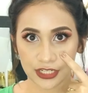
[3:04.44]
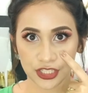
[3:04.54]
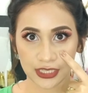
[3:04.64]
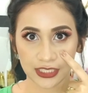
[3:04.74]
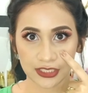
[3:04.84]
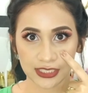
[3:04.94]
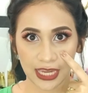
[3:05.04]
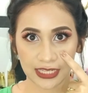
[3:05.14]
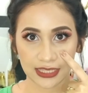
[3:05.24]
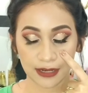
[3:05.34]
na siya dito sa
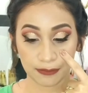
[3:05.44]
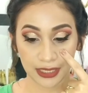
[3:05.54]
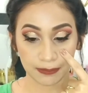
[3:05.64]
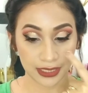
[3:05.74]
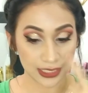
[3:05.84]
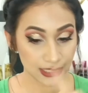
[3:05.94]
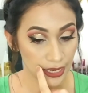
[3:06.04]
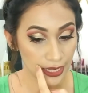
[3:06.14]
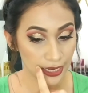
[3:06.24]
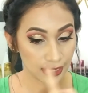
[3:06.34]
side ng Maybelline.
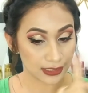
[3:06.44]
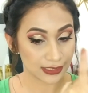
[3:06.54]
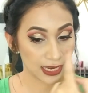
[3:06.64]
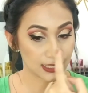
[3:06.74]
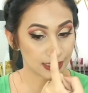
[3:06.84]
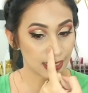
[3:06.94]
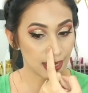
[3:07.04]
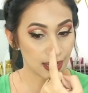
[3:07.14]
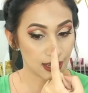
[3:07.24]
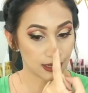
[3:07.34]
And sa side
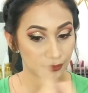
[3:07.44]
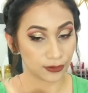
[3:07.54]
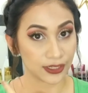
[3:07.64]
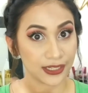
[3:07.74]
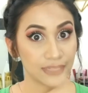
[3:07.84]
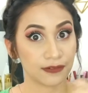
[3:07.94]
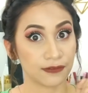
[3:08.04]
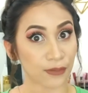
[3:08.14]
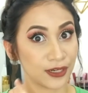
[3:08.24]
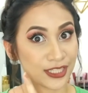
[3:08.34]
ng L'Oreal,
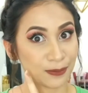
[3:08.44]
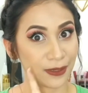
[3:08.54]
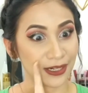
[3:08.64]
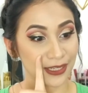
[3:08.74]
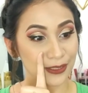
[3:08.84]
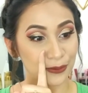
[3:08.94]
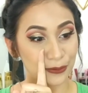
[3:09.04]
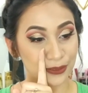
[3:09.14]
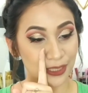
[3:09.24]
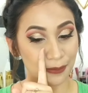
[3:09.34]
flawless pa rin
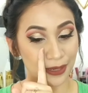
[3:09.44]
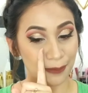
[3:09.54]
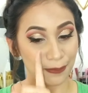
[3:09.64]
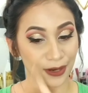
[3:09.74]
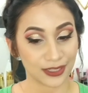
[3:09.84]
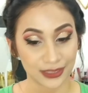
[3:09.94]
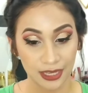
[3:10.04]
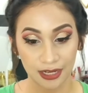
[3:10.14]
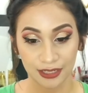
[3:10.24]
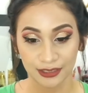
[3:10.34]
yung sa may part
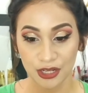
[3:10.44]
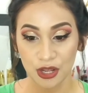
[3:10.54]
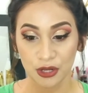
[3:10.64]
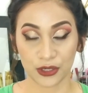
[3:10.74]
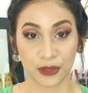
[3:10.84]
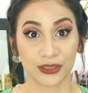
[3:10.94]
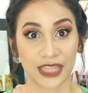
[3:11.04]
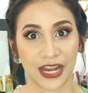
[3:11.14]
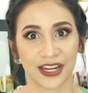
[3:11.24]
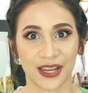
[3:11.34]
ng nose
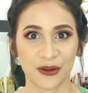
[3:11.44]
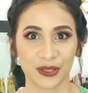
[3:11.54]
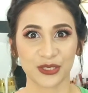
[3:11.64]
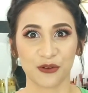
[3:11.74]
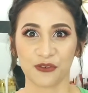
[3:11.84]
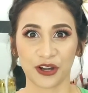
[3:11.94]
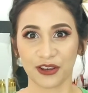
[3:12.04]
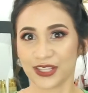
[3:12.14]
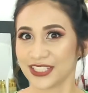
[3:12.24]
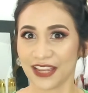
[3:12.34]
area ko. So, for
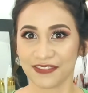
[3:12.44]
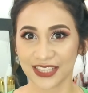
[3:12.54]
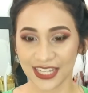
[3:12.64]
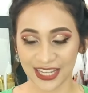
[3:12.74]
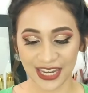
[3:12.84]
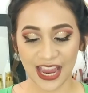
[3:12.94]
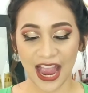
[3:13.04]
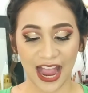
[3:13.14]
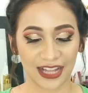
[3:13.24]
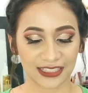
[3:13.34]
longevity,
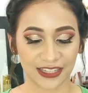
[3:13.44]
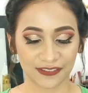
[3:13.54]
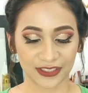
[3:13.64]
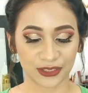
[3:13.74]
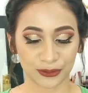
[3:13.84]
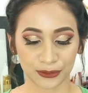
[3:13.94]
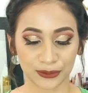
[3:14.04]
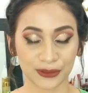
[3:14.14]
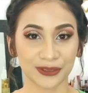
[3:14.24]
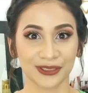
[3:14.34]
I'll give it
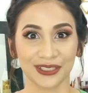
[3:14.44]
to